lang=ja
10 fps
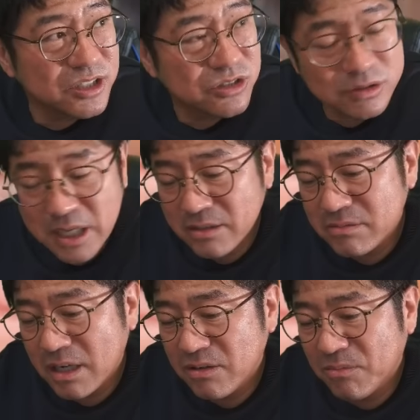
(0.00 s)
中間
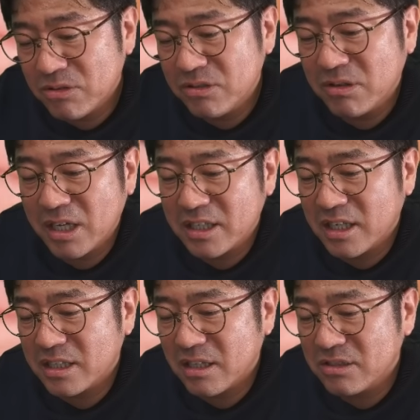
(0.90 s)
ぐらいの森の書き
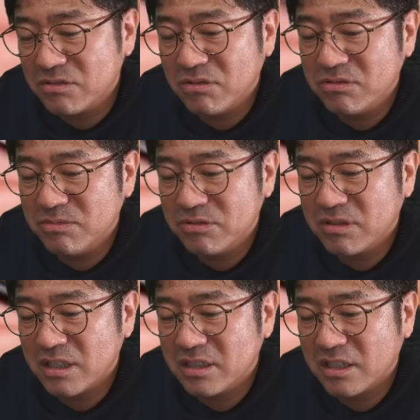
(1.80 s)
方はすごく難
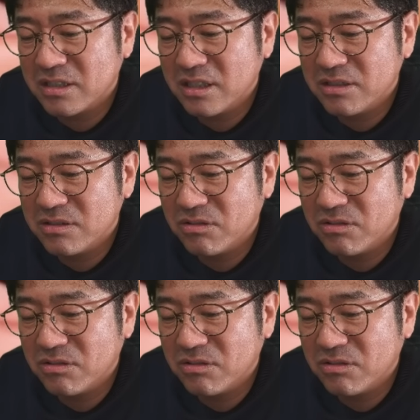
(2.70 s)
しかったです。